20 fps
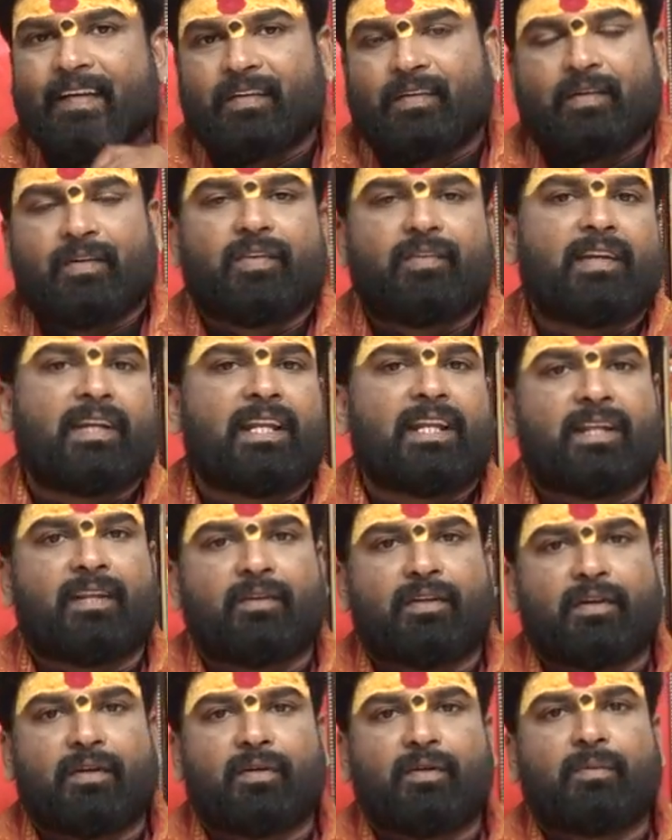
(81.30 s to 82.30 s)
రెండు వేల
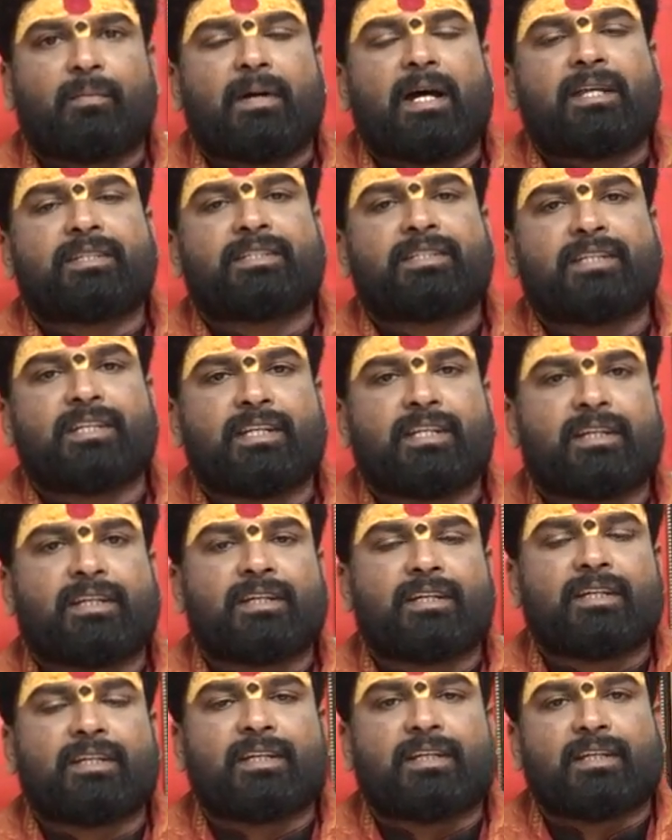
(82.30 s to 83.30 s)
ఇరవై రెండు మార్చి
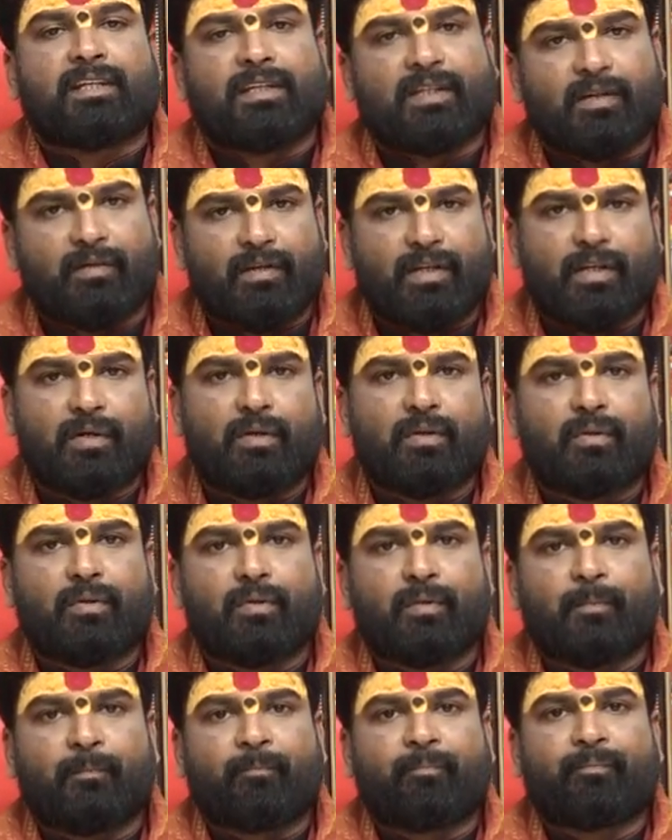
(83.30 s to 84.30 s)
ఇరవై
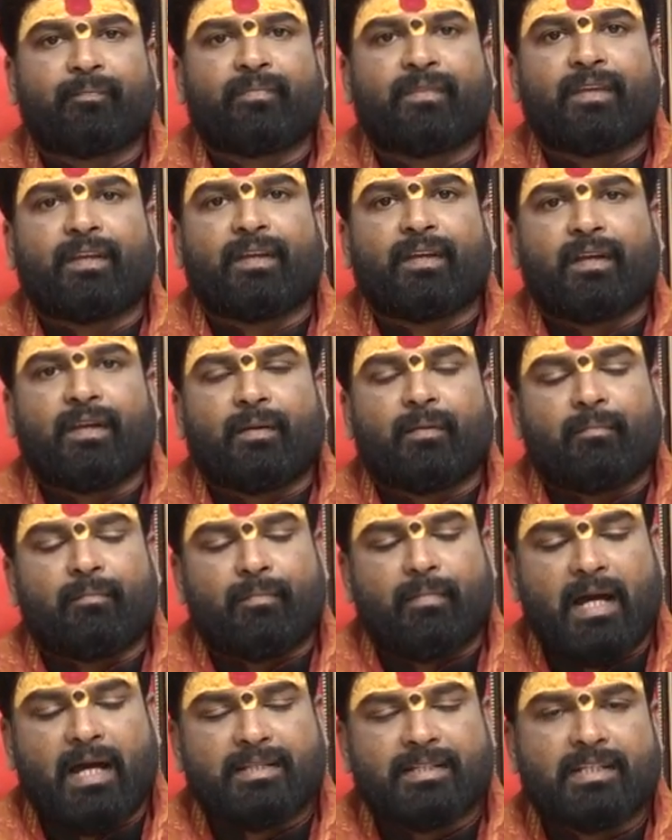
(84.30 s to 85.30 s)
రెండు
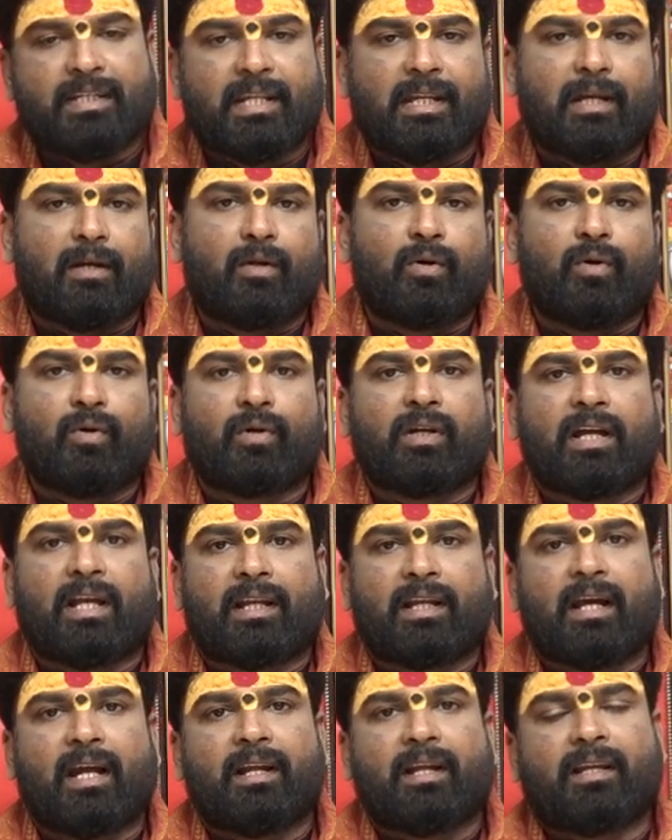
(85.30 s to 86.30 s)
మార్చి నెలలో
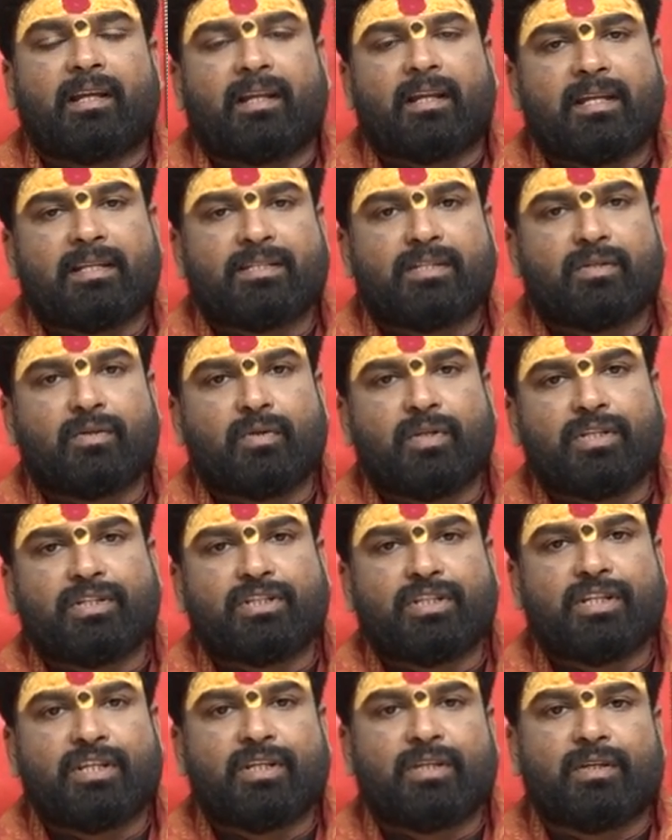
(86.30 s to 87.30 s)
కర్కాటక రాశి
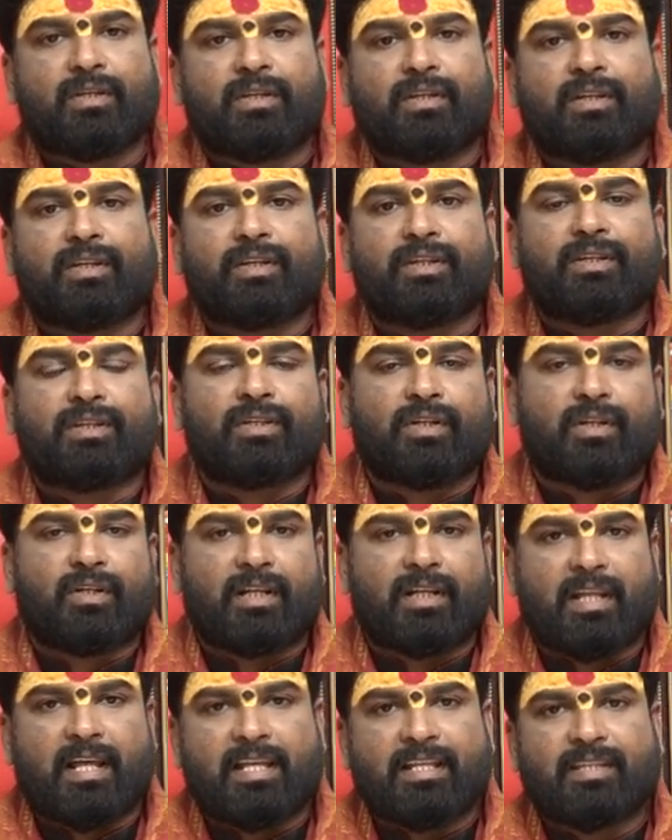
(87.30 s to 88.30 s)
గురించి ఈ
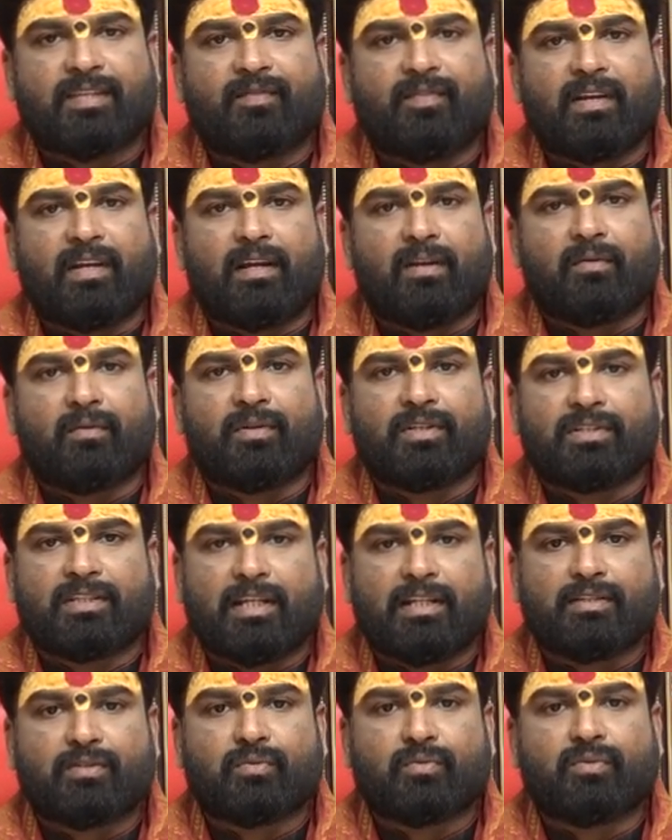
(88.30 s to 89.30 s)
యొక్క రాశి ఫలాల గురించి
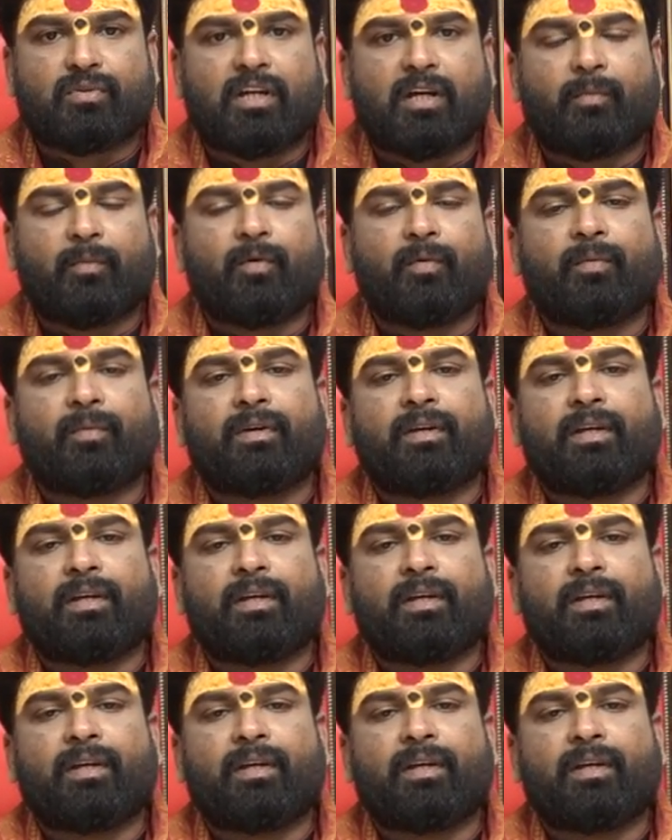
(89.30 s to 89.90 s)
తెలుసుకుందాము